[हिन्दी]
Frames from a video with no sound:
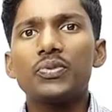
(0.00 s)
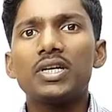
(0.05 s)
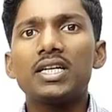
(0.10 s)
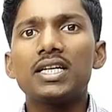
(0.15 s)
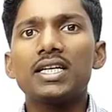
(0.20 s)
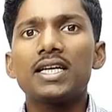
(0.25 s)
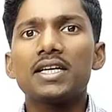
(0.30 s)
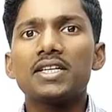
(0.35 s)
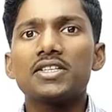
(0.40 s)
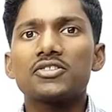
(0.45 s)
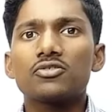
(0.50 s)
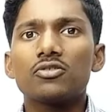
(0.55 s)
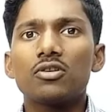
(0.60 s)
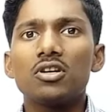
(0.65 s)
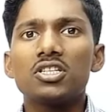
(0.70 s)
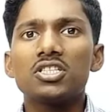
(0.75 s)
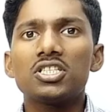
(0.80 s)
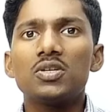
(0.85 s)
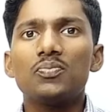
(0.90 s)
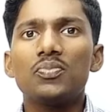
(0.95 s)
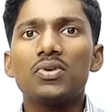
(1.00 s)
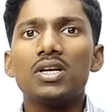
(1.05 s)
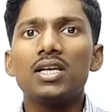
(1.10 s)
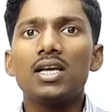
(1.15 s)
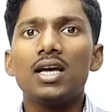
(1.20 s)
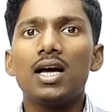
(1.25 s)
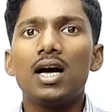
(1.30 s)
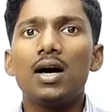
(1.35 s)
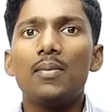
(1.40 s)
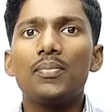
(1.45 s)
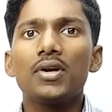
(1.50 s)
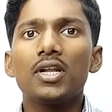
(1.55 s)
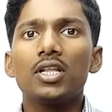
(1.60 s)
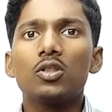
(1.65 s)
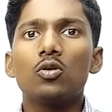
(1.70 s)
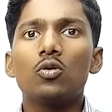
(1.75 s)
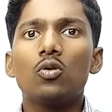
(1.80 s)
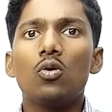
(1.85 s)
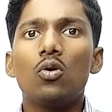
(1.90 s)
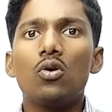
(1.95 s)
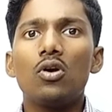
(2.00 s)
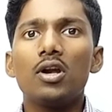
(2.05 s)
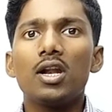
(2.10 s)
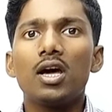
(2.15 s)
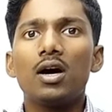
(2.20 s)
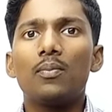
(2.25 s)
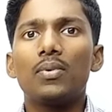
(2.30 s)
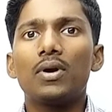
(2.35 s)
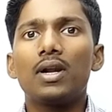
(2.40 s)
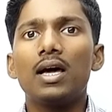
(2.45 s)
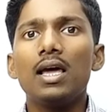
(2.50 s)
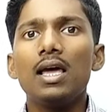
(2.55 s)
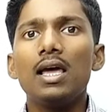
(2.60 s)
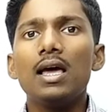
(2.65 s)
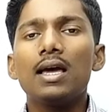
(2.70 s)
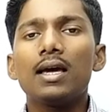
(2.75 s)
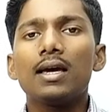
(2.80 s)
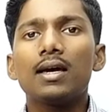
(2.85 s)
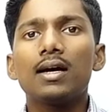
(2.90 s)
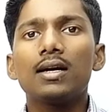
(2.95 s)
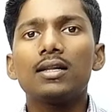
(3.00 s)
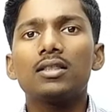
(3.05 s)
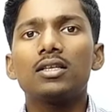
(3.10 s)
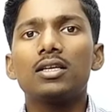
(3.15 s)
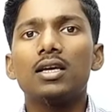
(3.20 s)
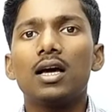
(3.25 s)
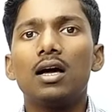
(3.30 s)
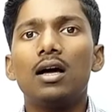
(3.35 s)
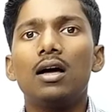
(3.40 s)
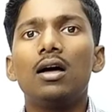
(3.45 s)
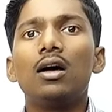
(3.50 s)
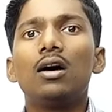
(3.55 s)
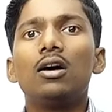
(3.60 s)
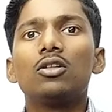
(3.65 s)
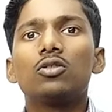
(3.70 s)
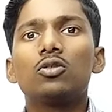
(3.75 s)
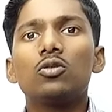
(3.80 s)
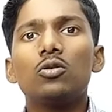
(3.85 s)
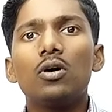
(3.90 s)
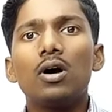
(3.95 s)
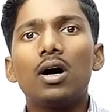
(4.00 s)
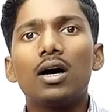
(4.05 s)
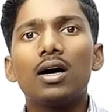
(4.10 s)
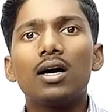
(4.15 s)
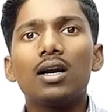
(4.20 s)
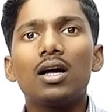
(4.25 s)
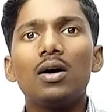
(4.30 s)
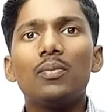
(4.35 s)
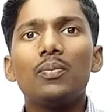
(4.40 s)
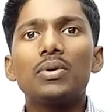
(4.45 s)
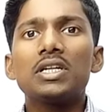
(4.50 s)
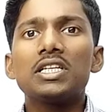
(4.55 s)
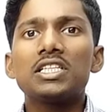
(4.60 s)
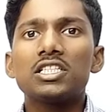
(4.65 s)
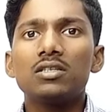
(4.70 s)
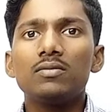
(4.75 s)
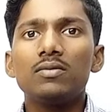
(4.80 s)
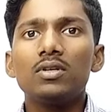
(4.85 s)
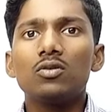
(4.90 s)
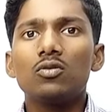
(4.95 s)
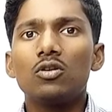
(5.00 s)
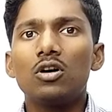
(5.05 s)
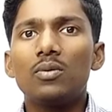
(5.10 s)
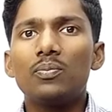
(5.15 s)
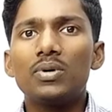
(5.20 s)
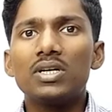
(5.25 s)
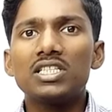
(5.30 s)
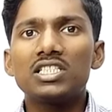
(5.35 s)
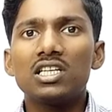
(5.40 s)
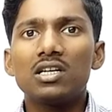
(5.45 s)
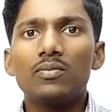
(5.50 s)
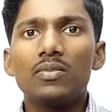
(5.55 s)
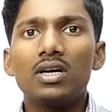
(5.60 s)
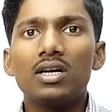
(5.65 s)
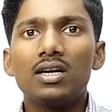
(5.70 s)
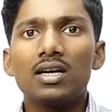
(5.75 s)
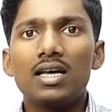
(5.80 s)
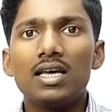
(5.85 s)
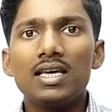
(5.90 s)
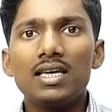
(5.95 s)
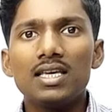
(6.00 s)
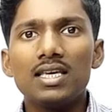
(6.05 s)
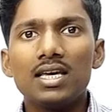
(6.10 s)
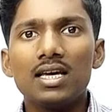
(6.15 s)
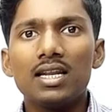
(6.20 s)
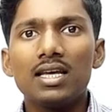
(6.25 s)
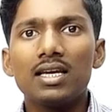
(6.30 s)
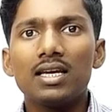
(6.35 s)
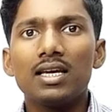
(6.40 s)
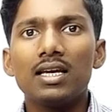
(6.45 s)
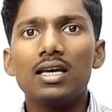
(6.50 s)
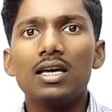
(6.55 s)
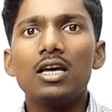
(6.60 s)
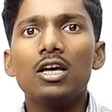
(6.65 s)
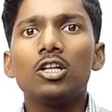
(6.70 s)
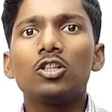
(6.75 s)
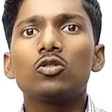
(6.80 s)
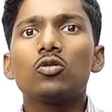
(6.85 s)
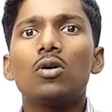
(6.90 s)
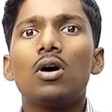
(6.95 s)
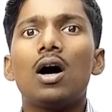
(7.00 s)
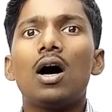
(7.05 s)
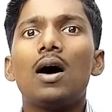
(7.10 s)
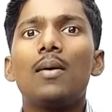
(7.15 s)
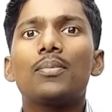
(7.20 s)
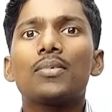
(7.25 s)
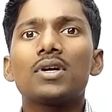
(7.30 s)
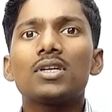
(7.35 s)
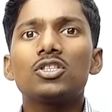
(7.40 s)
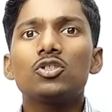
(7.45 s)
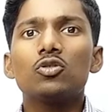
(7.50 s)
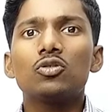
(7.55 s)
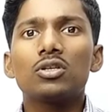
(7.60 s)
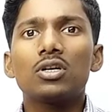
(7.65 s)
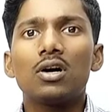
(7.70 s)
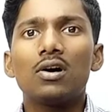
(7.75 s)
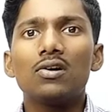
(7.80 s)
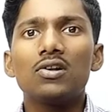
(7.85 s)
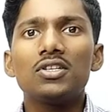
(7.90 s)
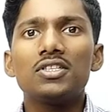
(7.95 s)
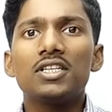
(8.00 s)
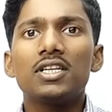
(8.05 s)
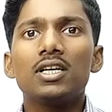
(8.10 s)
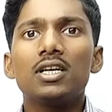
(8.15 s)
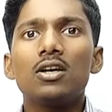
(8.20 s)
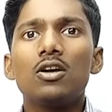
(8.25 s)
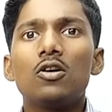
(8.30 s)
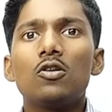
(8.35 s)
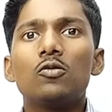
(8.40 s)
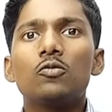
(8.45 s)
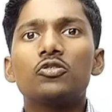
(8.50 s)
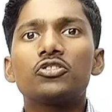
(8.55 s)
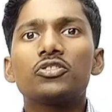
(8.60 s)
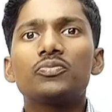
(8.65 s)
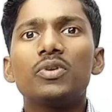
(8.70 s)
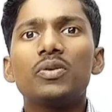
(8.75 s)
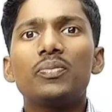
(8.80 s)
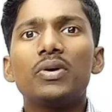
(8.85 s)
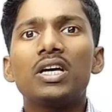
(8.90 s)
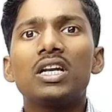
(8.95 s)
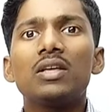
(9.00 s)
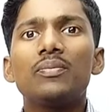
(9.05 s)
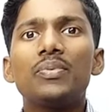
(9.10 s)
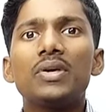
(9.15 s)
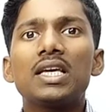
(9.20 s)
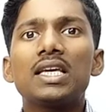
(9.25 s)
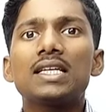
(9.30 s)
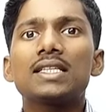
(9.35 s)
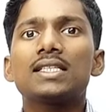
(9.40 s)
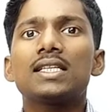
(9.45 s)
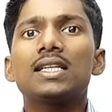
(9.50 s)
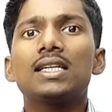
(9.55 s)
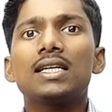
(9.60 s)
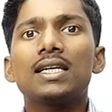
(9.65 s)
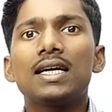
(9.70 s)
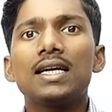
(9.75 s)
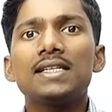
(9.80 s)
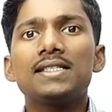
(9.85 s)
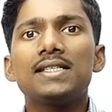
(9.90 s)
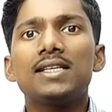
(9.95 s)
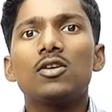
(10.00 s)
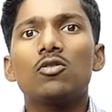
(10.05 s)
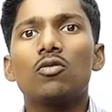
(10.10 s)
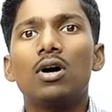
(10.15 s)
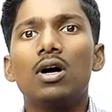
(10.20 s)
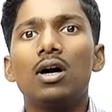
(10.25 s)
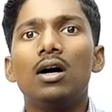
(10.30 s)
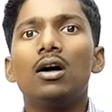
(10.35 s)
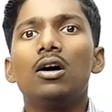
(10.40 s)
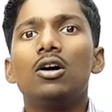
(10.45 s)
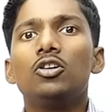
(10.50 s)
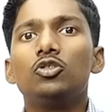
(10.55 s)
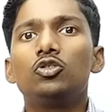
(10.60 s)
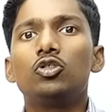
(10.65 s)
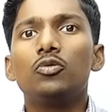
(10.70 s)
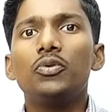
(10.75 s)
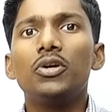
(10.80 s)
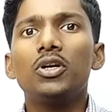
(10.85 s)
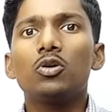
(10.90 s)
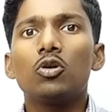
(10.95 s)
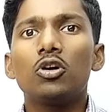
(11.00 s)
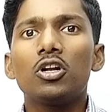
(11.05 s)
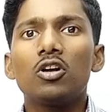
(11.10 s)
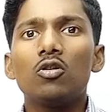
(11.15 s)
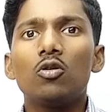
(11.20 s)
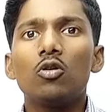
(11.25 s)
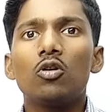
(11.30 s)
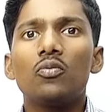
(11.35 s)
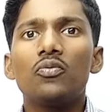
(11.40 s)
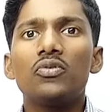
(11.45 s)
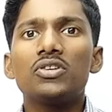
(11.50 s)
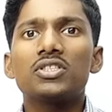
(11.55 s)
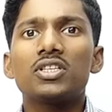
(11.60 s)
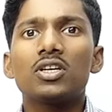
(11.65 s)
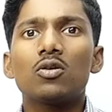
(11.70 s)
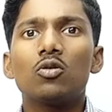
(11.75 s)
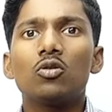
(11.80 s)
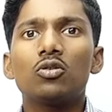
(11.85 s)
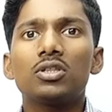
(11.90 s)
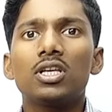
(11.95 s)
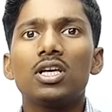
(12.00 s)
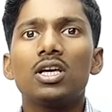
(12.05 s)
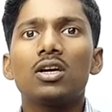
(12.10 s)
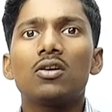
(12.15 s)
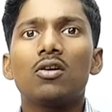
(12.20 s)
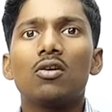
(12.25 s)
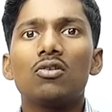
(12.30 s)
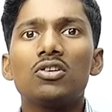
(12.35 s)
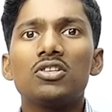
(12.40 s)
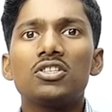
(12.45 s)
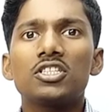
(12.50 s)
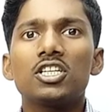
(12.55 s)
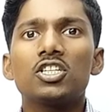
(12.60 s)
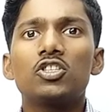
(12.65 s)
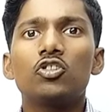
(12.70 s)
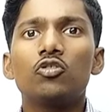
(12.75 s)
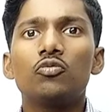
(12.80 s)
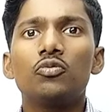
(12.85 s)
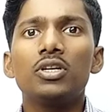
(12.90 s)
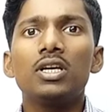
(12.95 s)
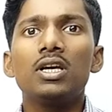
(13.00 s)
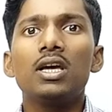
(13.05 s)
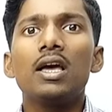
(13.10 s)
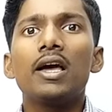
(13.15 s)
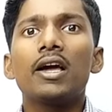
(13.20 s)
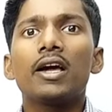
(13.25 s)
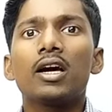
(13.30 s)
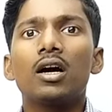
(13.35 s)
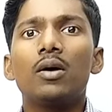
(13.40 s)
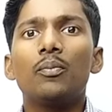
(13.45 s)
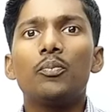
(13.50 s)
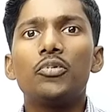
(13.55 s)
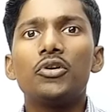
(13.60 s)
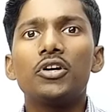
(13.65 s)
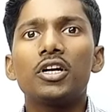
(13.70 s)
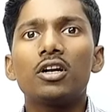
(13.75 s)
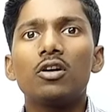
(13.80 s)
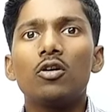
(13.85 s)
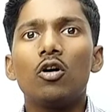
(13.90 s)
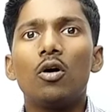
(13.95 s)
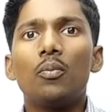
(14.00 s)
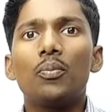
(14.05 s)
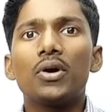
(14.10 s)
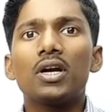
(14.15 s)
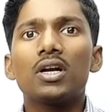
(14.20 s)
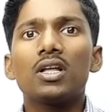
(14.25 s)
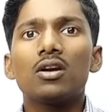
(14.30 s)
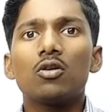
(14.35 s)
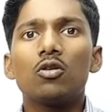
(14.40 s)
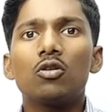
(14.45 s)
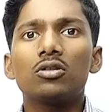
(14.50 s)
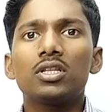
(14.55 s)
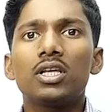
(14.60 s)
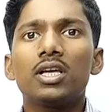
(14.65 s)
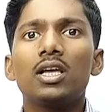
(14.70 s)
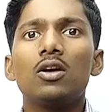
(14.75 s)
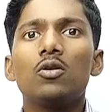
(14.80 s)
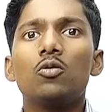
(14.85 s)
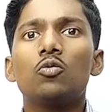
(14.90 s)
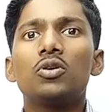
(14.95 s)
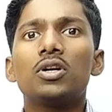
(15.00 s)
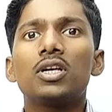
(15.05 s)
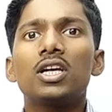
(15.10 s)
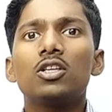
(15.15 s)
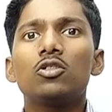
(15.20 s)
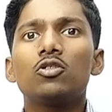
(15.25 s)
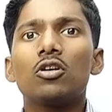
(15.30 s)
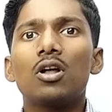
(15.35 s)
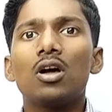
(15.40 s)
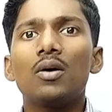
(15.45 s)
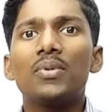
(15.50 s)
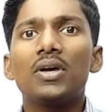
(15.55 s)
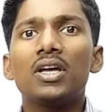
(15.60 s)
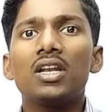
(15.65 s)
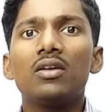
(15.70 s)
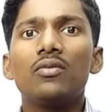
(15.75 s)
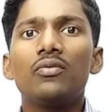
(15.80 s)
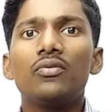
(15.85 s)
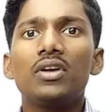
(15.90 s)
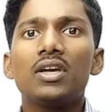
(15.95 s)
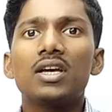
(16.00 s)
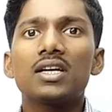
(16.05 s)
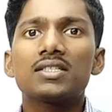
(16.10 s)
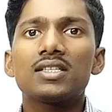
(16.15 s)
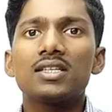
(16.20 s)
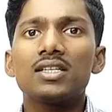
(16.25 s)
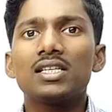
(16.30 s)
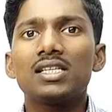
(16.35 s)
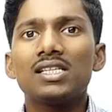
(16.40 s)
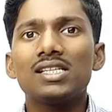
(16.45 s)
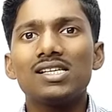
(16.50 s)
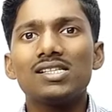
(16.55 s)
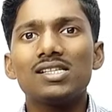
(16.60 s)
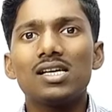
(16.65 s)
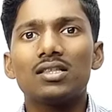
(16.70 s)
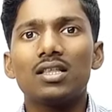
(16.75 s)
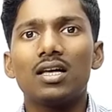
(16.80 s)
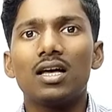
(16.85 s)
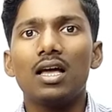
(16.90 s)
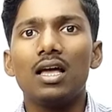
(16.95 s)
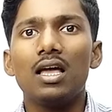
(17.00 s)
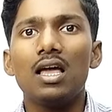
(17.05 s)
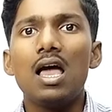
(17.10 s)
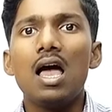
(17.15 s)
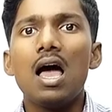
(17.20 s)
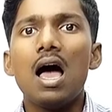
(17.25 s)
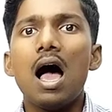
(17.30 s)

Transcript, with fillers: मेट्रिक स्कॉलरशिप के लिए आपने तो ऑनलाइन अप्लाई कर दिया तो अगर आप रिसीविंग वहाँ पर जमा नहीं करेंगे तो आपके जो कॉलेज हैं उसमें वेरिफिकेशन कैसे होगा जो भी नोडल ऑफिसर होते हैं कॉलेज के जो भी कंप्यूटर ऑपरेटर होते हैं उनके द्वारा वेरिफिकेशन किया जाता है